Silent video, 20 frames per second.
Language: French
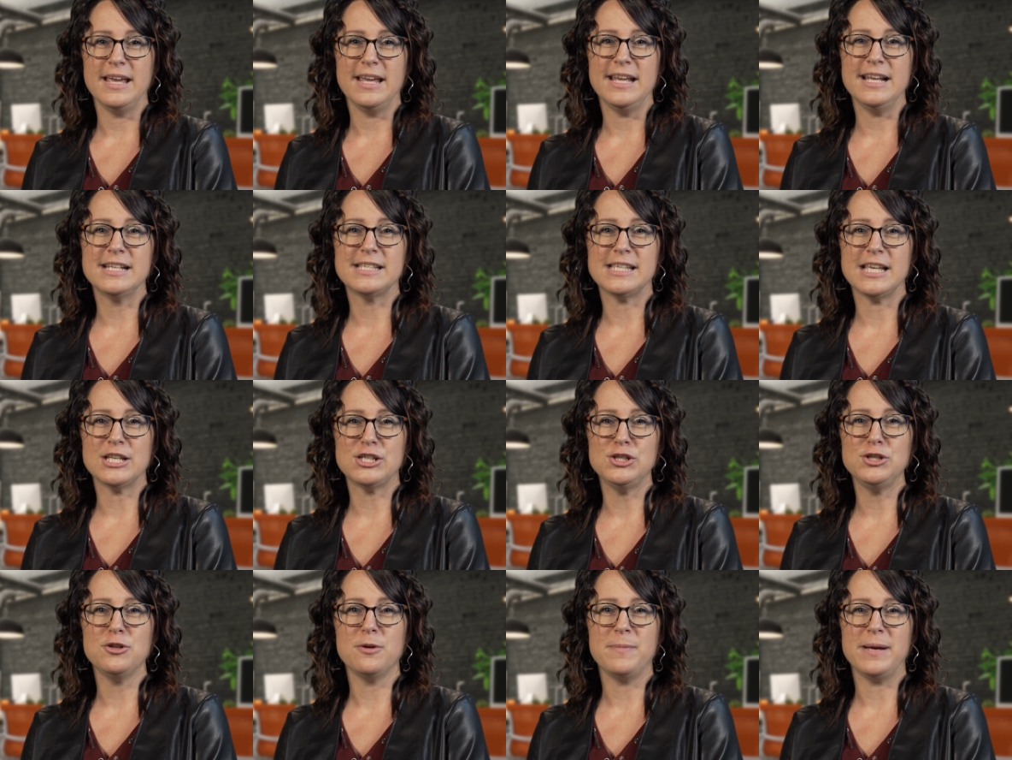Il
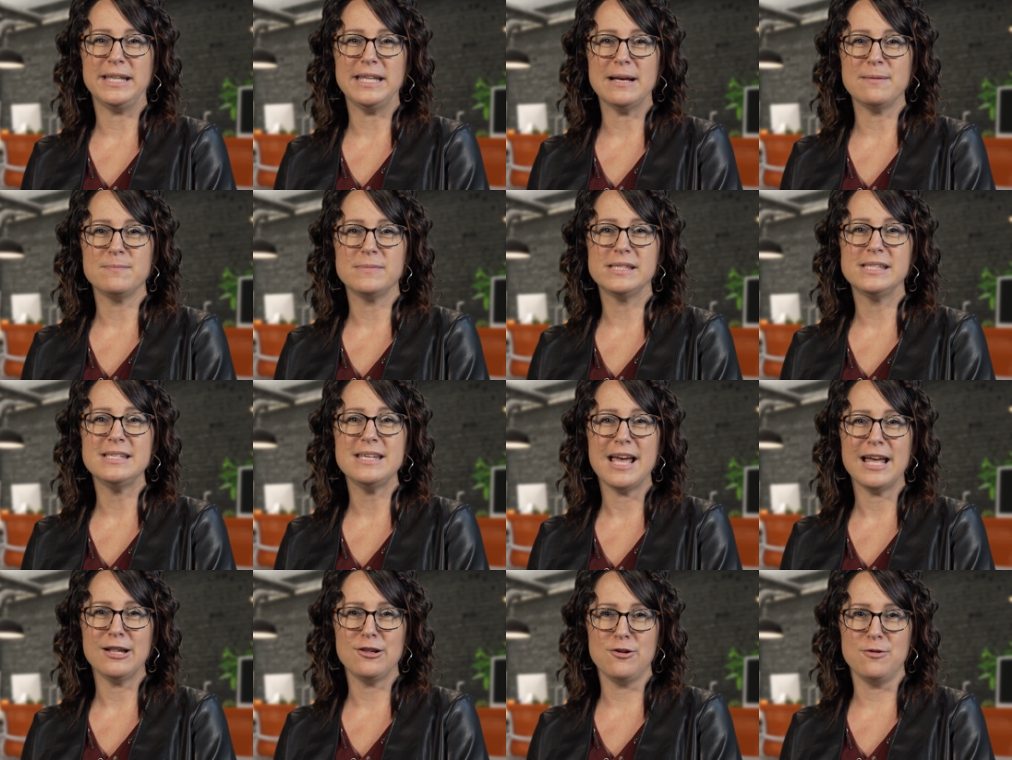s'agit de Madame
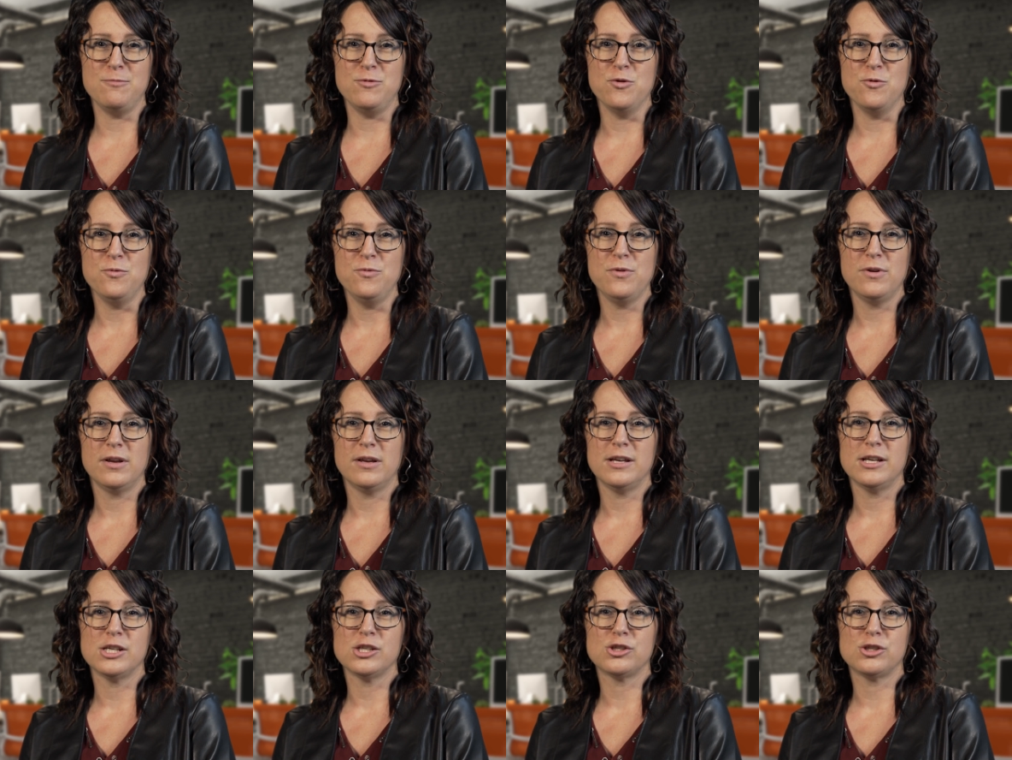Diane Lemieux,
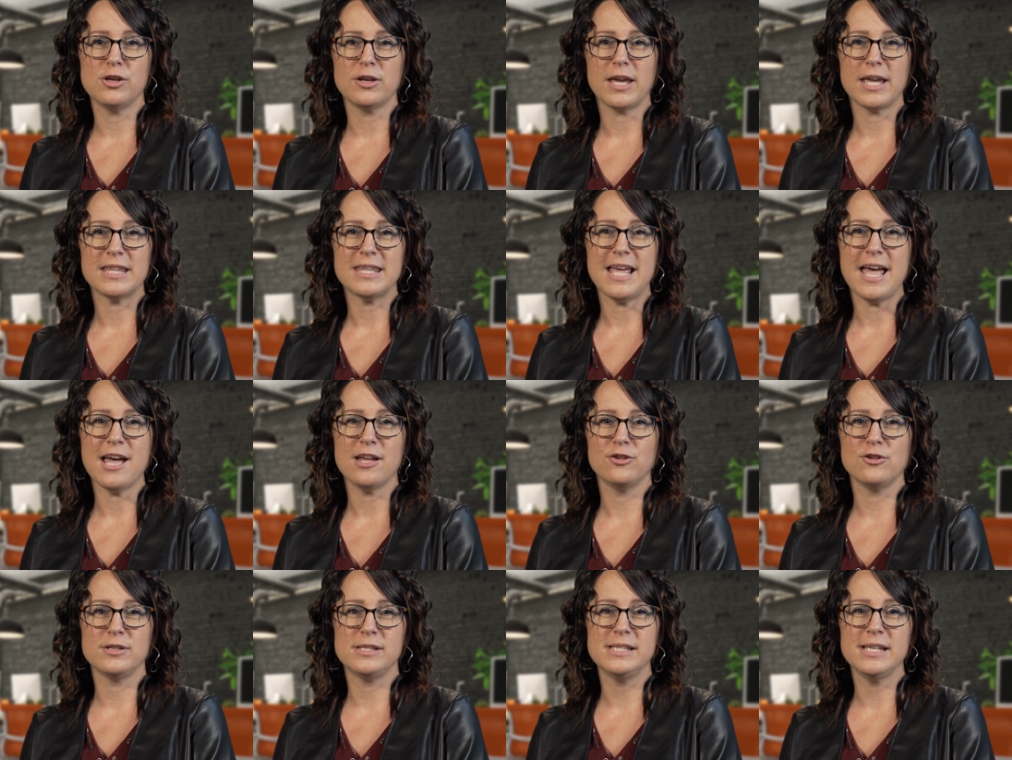
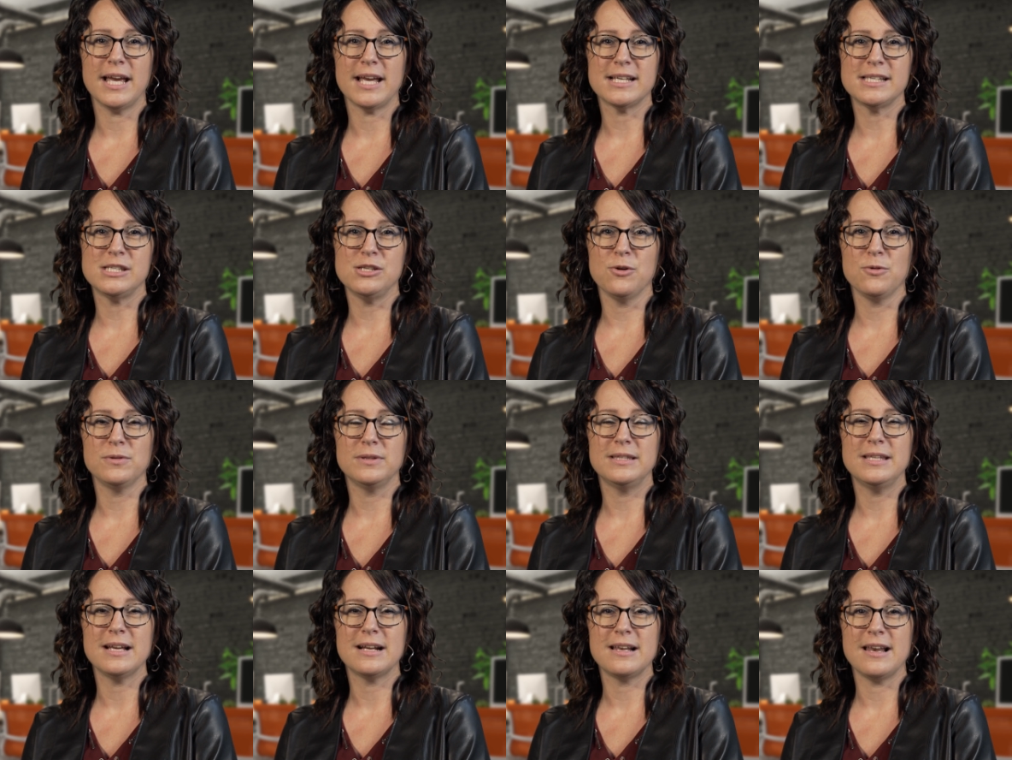secrétaire de direction
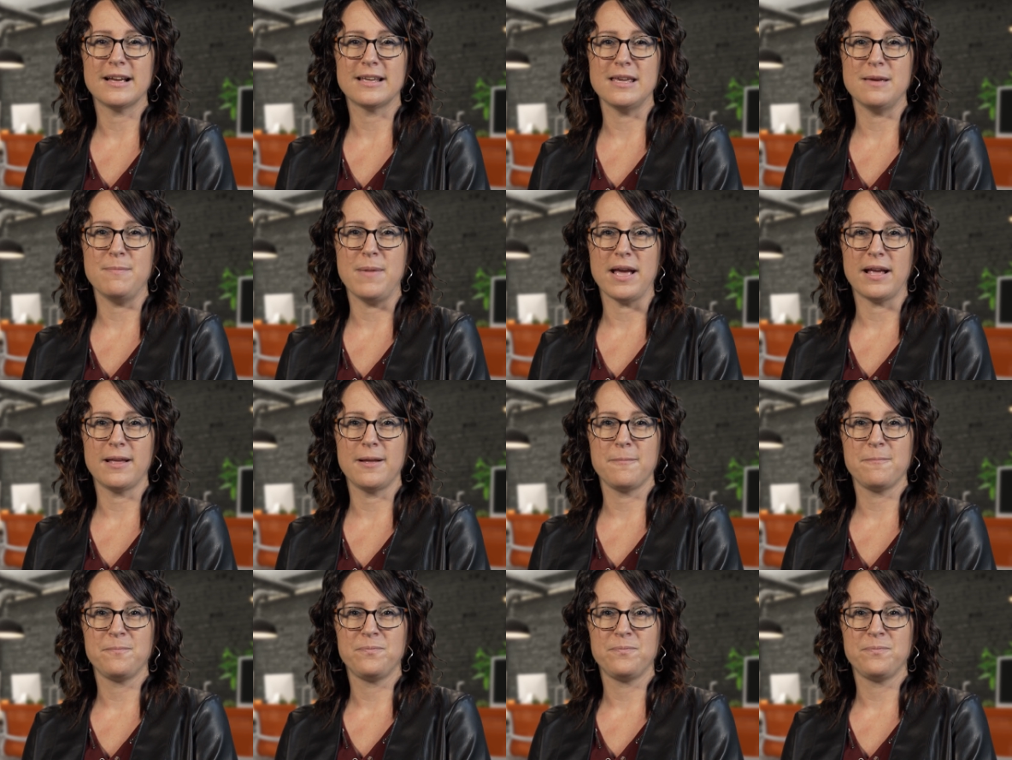d'Éclat Québec,